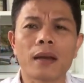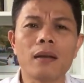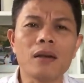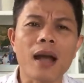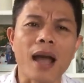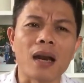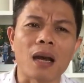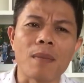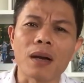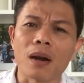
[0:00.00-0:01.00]
cái thứ hai
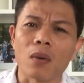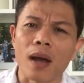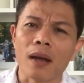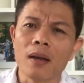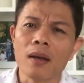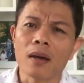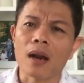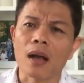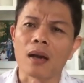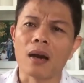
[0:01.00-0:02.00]
là bắt đầu là
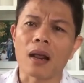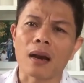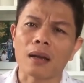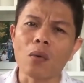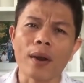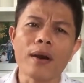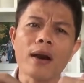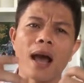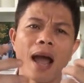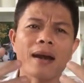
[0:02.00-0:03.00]
là là là cái quỹ đó
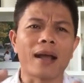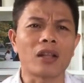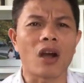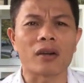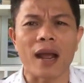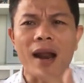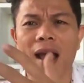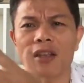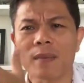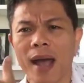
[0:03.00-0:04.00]
nó lãi ra thì họ trả
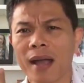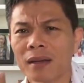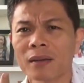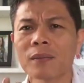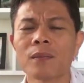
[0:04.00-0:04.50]
lãi cho bạn